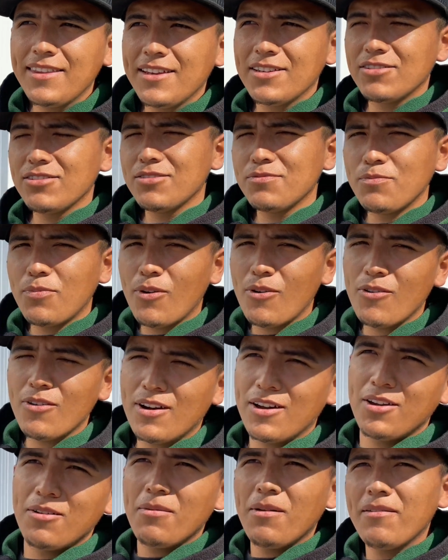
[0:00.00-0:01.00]
y eso es por lo
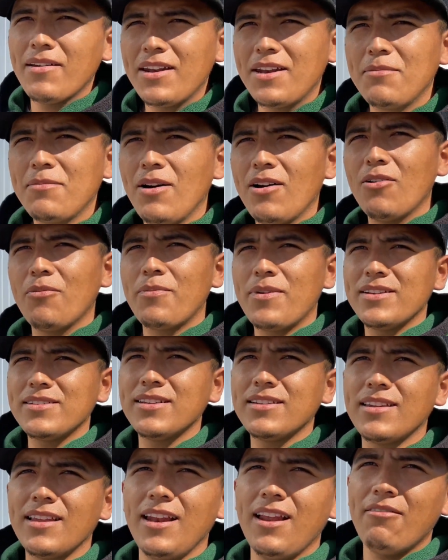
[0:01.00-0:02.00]
que yo me había animado a comprar ese
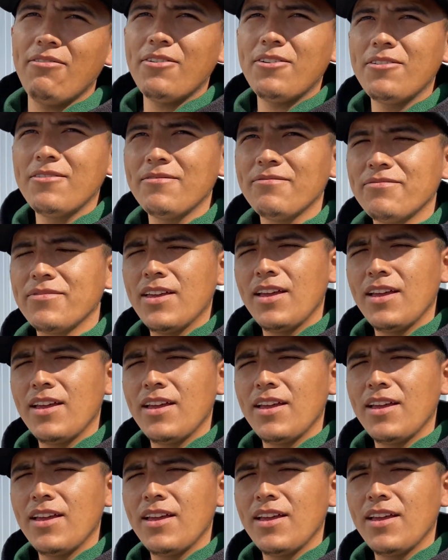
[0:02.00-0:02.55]
teléfono.